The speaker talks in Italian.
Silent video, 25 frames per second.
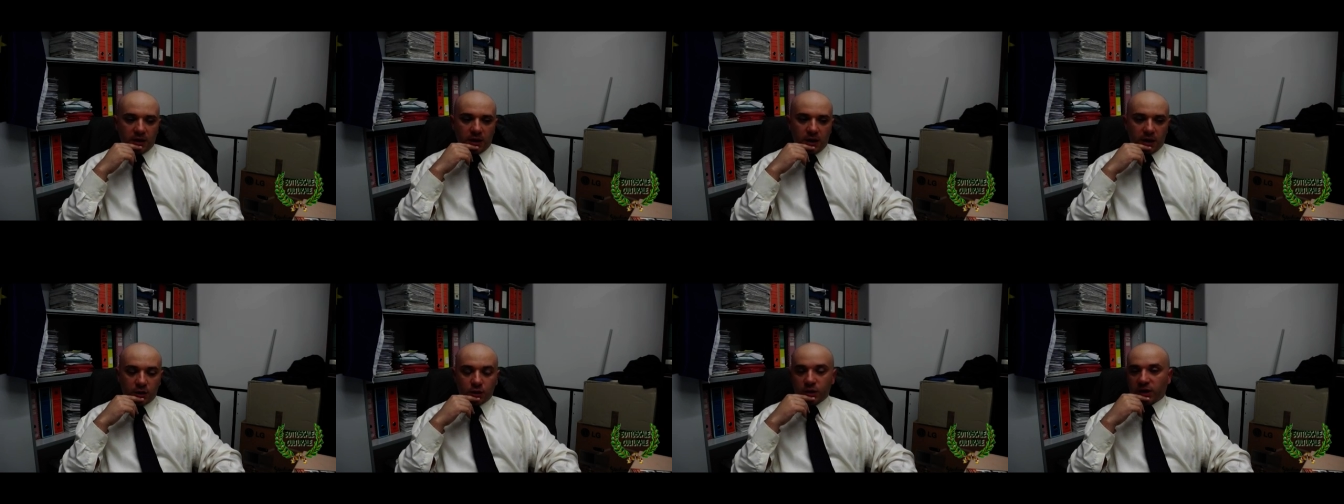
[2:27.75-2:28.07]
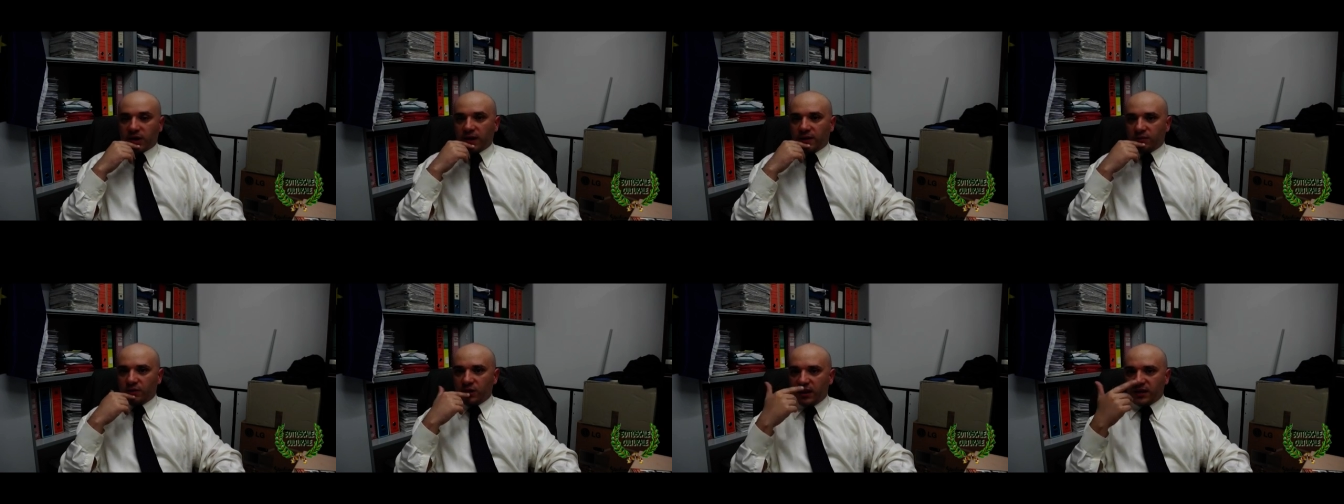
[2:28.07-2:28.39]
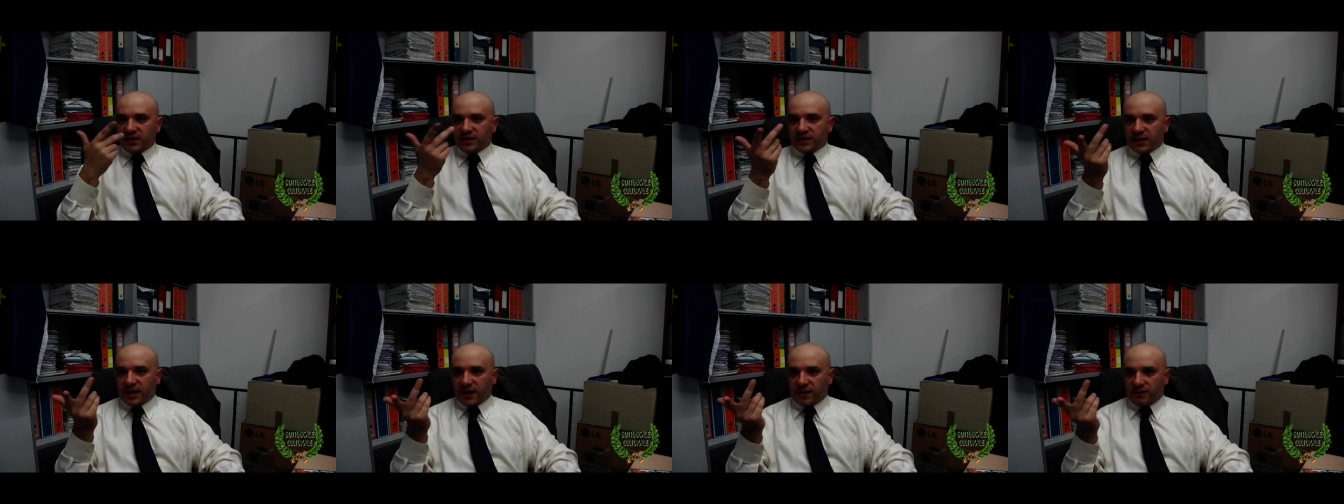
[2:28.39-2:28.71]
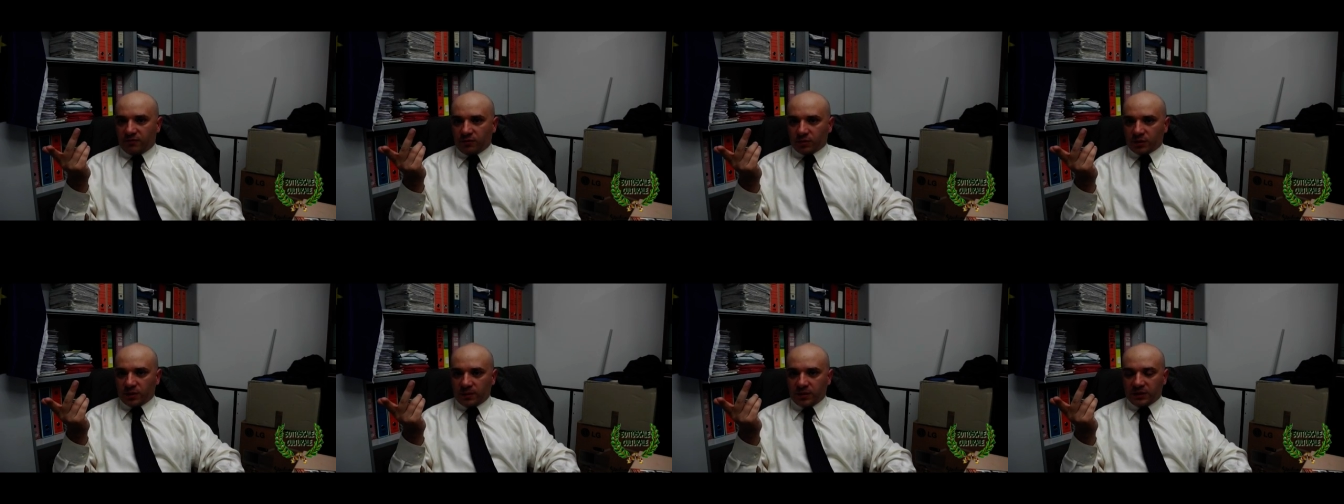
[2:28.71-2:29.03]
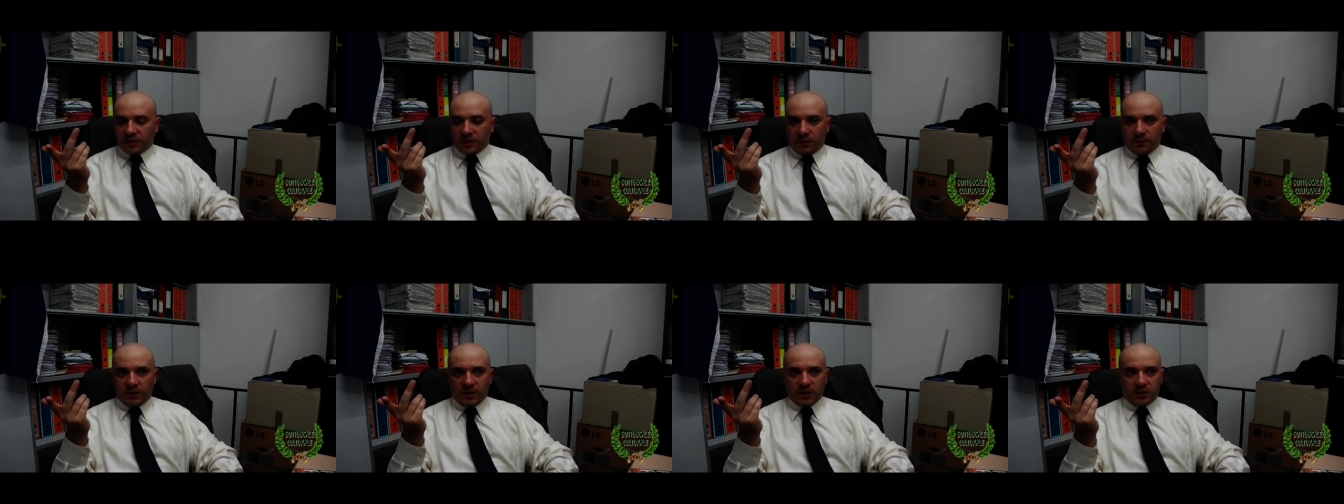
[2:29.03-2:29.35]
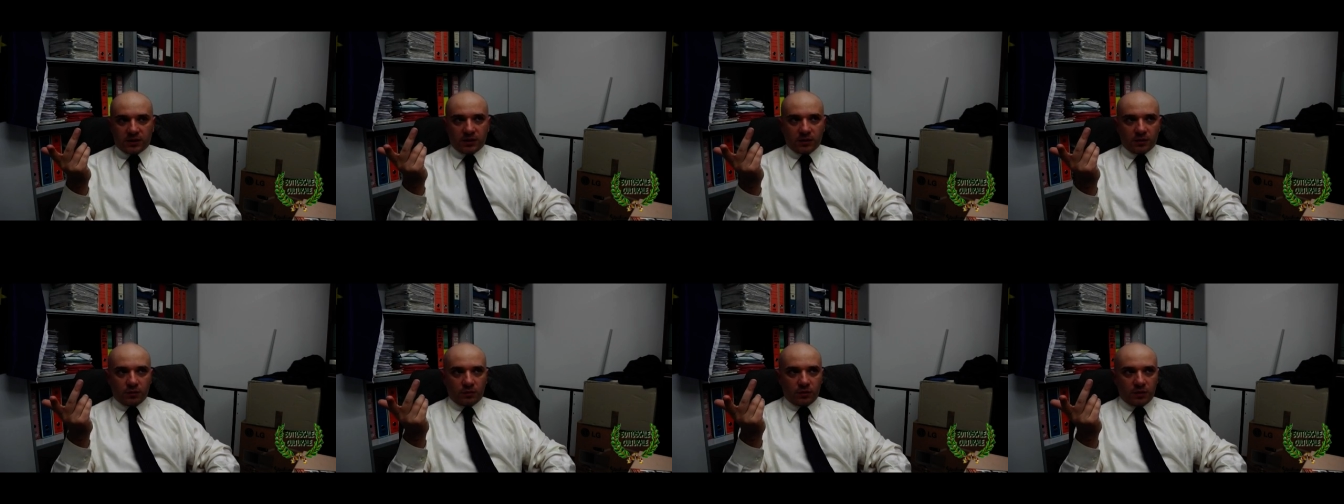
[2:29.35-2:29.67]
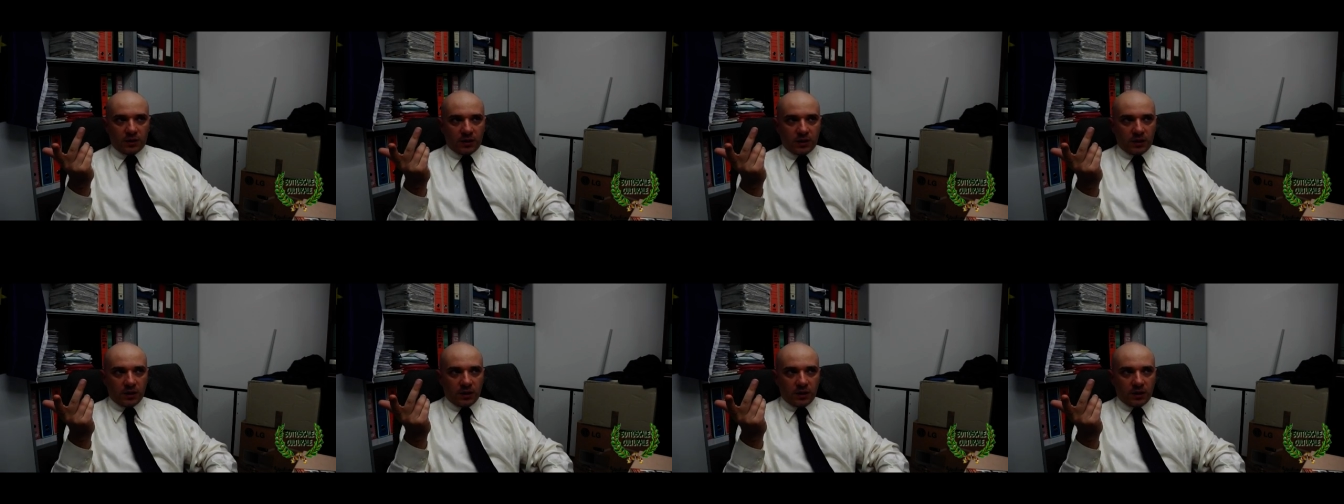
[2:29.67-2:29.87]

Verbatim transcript: e cioè che la violenza è fondamentalmente un,